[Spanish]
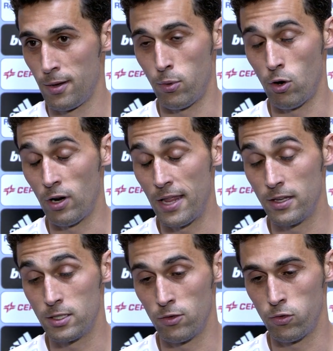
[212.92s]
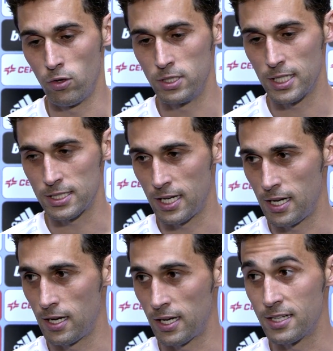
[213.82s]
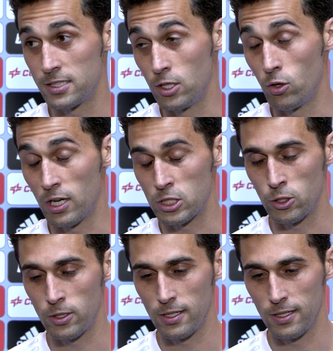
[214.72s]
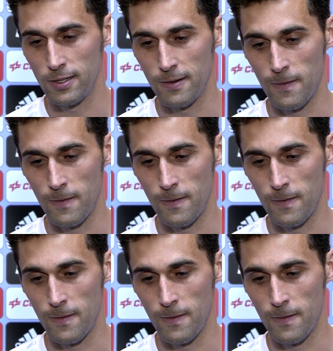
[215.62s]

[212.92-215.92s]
los grandísimos futbolistas que, han sido y que son y,